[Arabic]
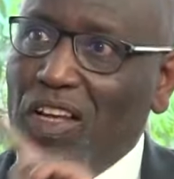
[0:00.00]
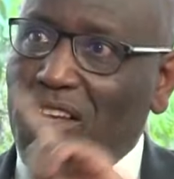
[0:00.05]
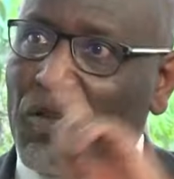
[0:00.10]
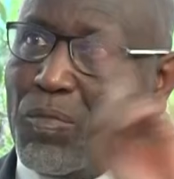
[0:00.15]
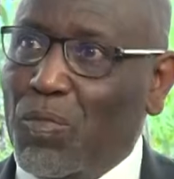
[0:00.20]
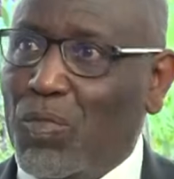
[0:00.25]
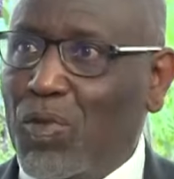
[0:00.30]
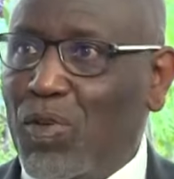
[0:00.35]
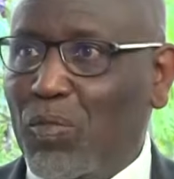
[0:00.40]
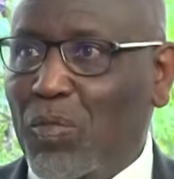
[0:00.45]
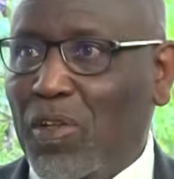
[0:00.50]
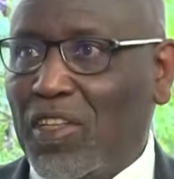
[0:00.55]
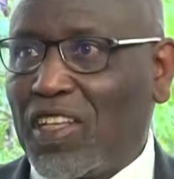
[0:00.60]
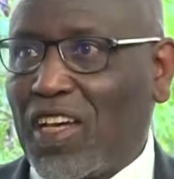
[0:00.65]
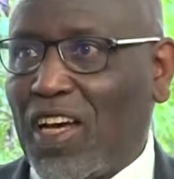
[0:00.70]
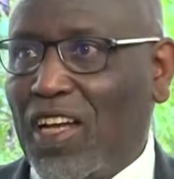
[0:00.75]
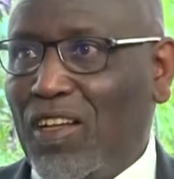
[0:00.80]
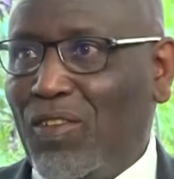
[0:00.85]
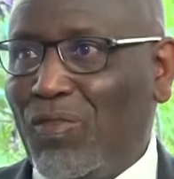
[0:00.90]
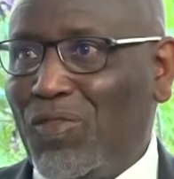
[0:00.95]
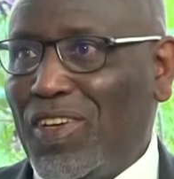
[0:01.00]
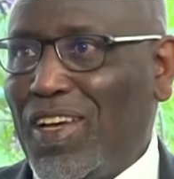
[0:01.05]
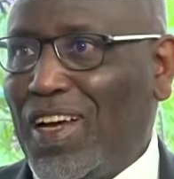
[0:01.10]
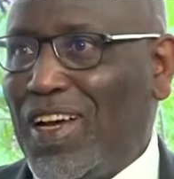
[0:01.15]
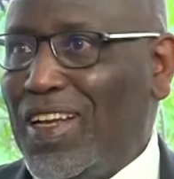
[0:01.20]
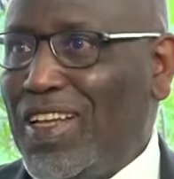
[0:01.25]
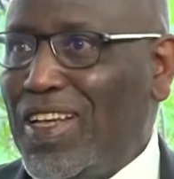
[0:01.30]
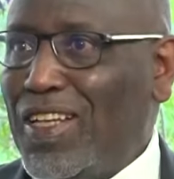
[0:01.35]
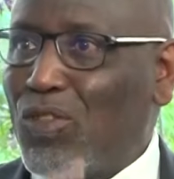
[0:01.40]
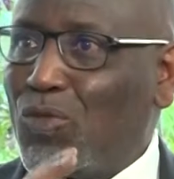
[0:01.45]
المنطقه
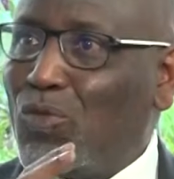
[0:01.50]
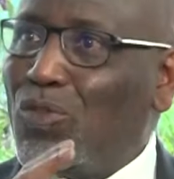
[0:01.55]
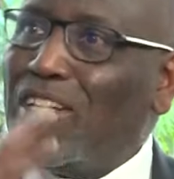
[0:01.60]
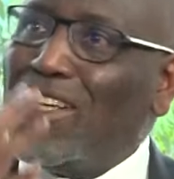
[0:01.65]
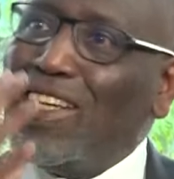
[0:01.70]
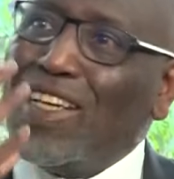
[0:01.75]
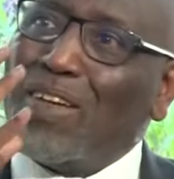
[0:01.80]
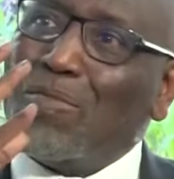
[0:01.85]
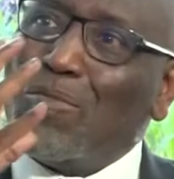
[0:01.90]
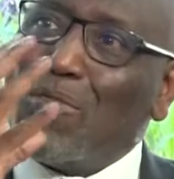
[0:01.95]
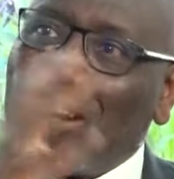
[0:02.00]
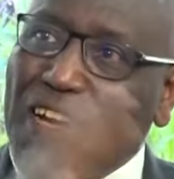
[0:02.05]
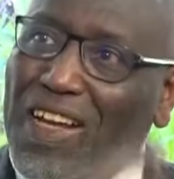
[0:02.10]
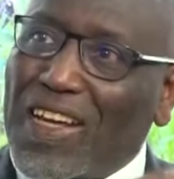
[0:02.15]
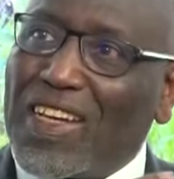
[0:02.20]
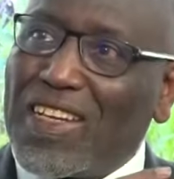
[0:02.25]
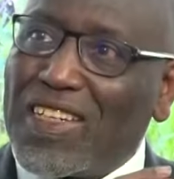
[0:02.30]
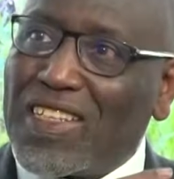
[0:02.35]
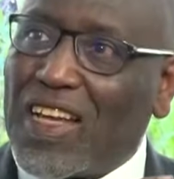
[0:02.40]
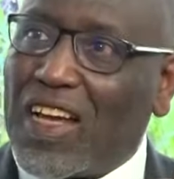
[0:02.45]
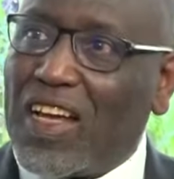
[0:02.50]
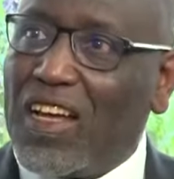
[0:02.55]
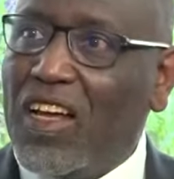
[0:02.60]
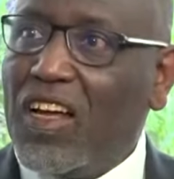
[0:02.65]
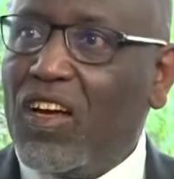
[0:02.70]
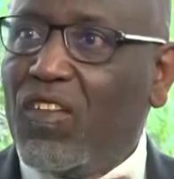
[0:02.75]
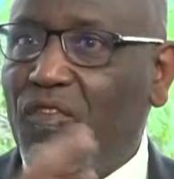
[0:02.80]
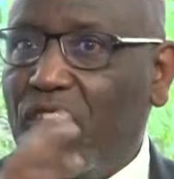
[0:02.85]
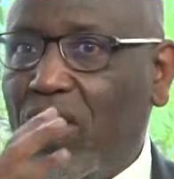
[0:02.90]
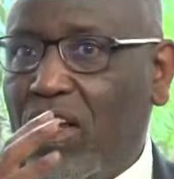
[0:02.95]
الانفعاليه تكون هي المركزه
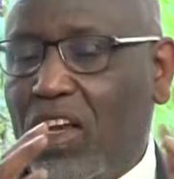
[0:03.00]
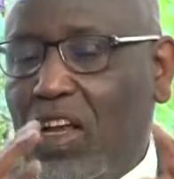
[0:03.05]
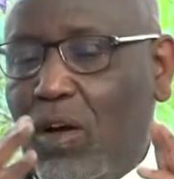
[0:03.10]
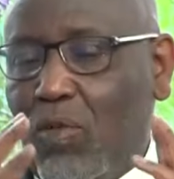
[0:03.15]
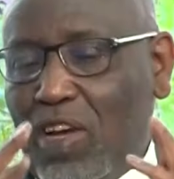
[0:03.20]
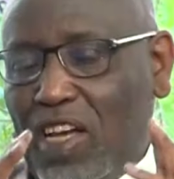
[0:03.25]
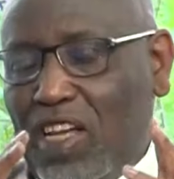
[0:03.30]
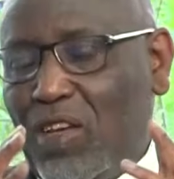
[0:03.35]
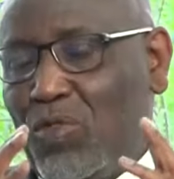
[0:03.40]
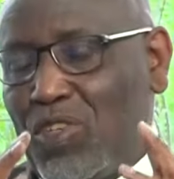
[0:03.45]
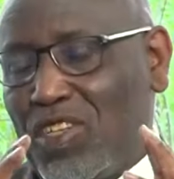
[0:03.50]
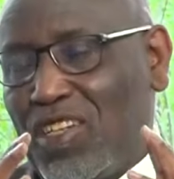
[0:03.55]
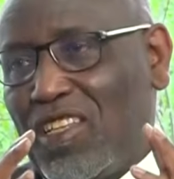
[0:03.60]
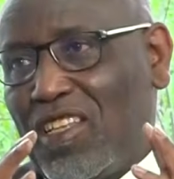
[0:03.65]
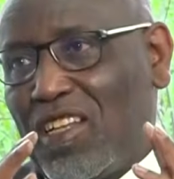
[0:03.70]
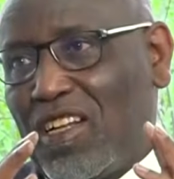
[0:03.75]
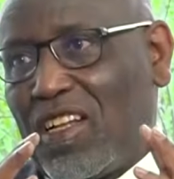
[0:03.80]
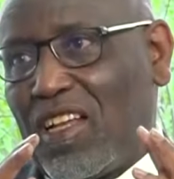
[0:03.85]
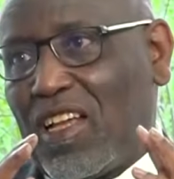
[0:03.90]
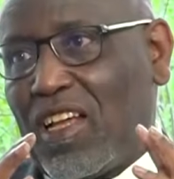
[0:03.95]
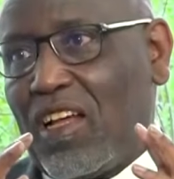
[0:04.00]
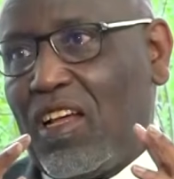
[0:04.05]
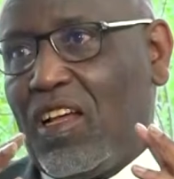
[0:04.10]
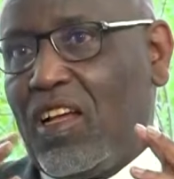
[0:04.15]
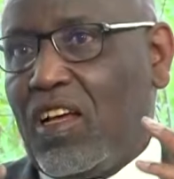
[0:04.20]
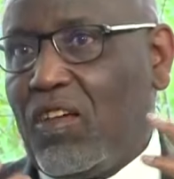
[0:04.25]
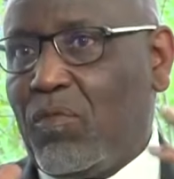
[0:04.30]
فاللاوعي واش يدير هنايا